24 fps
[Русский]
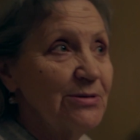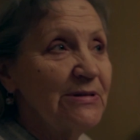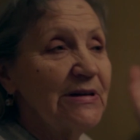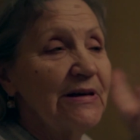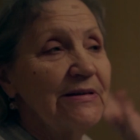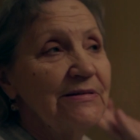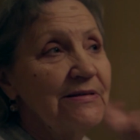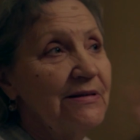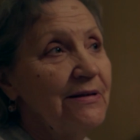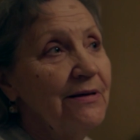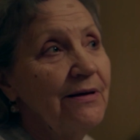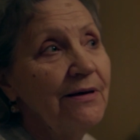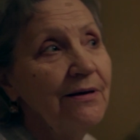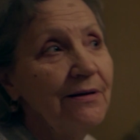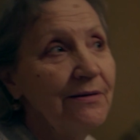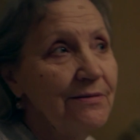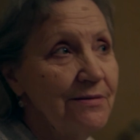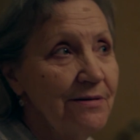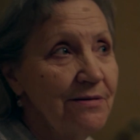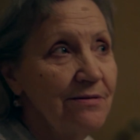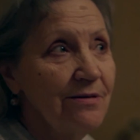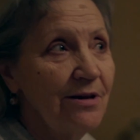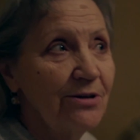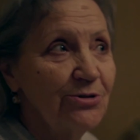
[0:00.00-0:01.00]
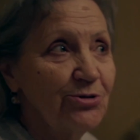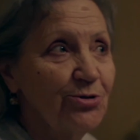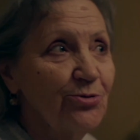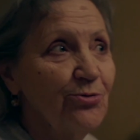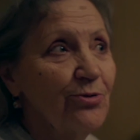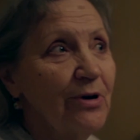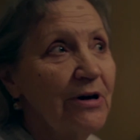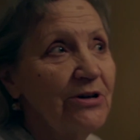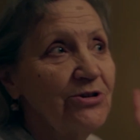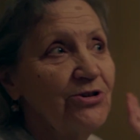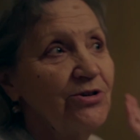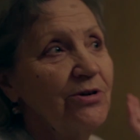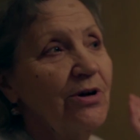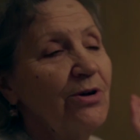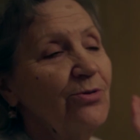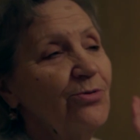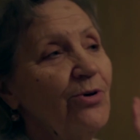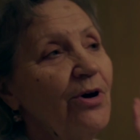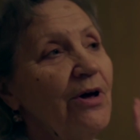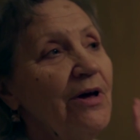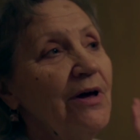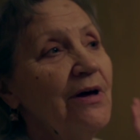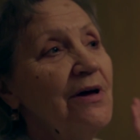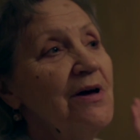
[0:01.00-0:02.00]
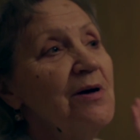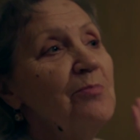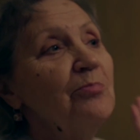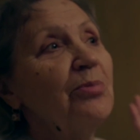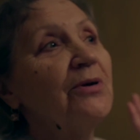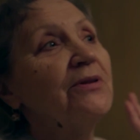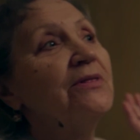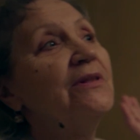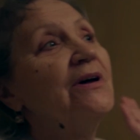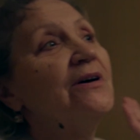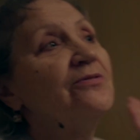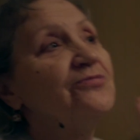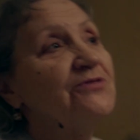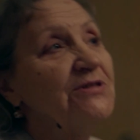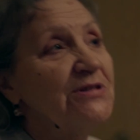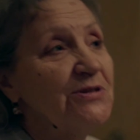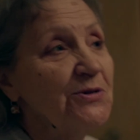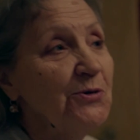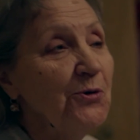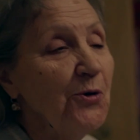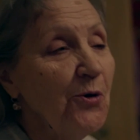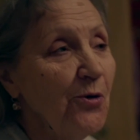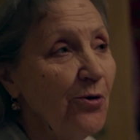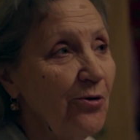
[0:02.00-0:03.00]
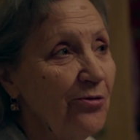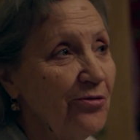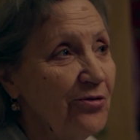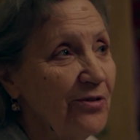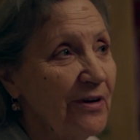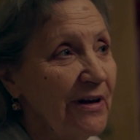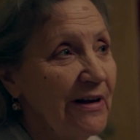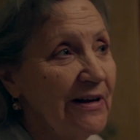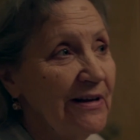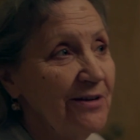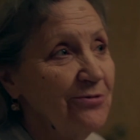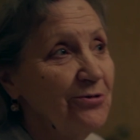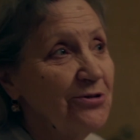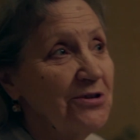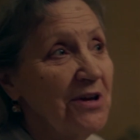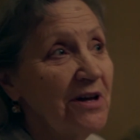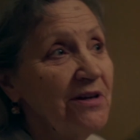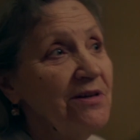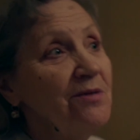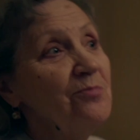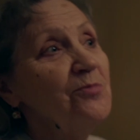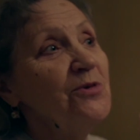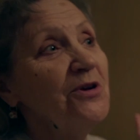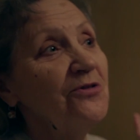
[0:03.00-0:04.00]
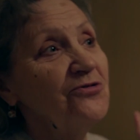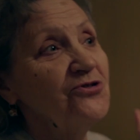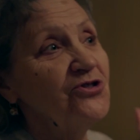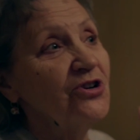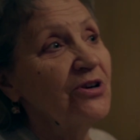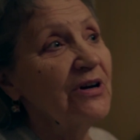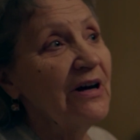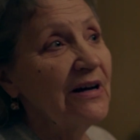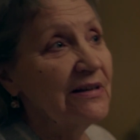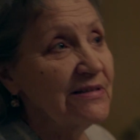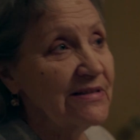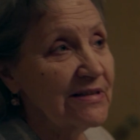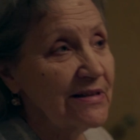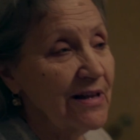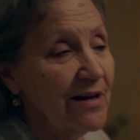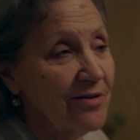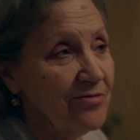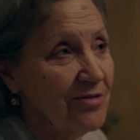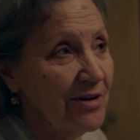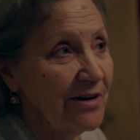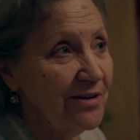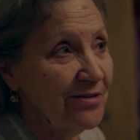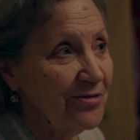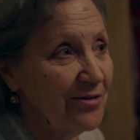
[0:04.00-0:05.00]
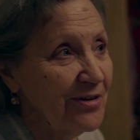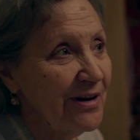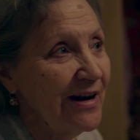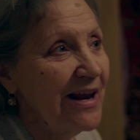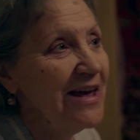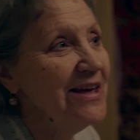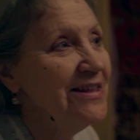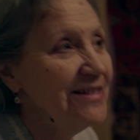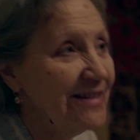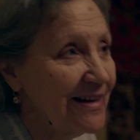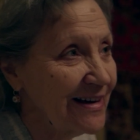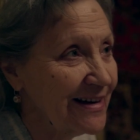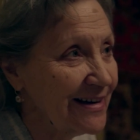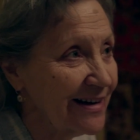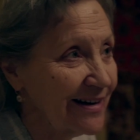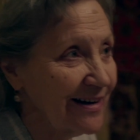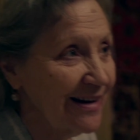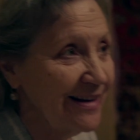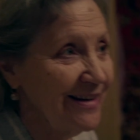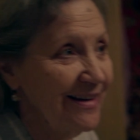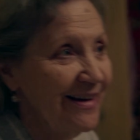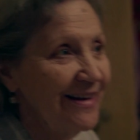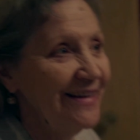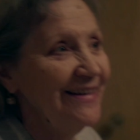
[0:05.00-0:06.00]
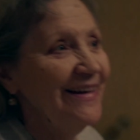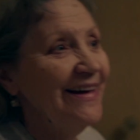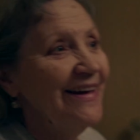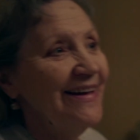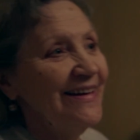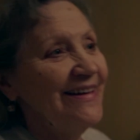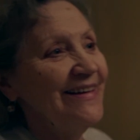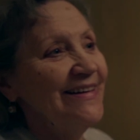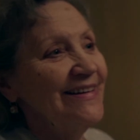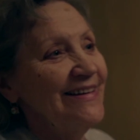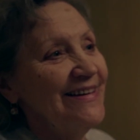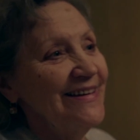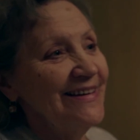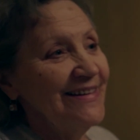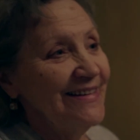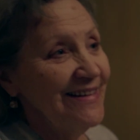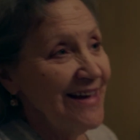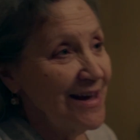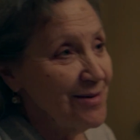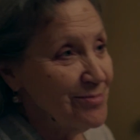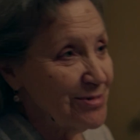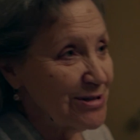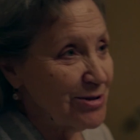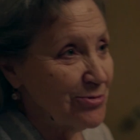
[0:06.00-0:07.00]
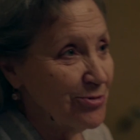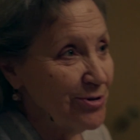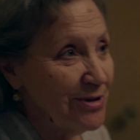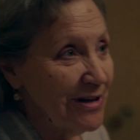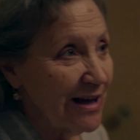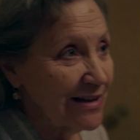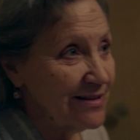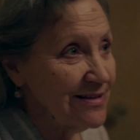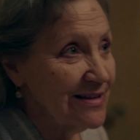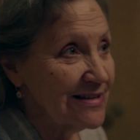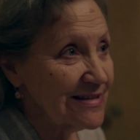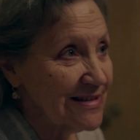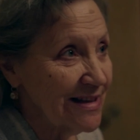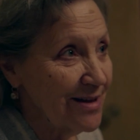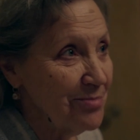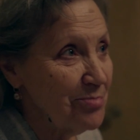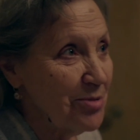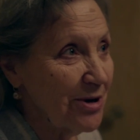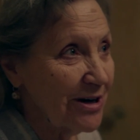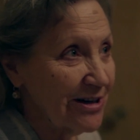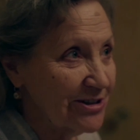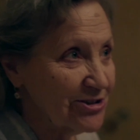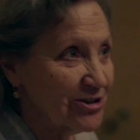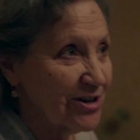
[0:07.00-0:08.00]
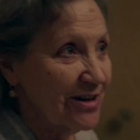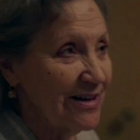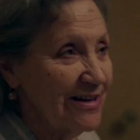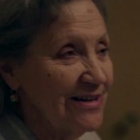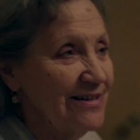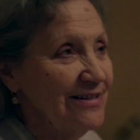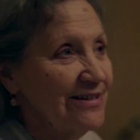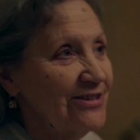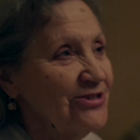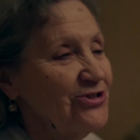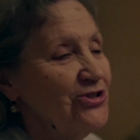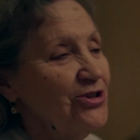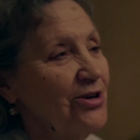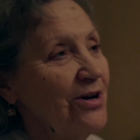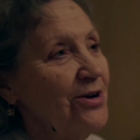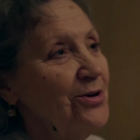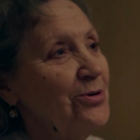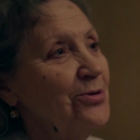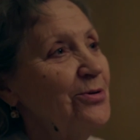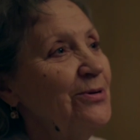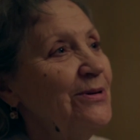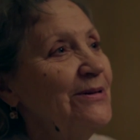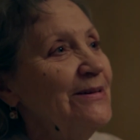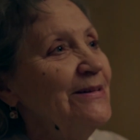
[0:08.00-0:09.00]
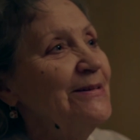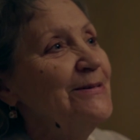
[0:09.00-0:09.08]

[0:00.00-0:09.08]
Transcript: Соседей наши угощаю, продавцов. Вот Тоже они угощаю. мне вчера оставили филейный край. Ага. Я им сегодня отнесла пирожка к чаю.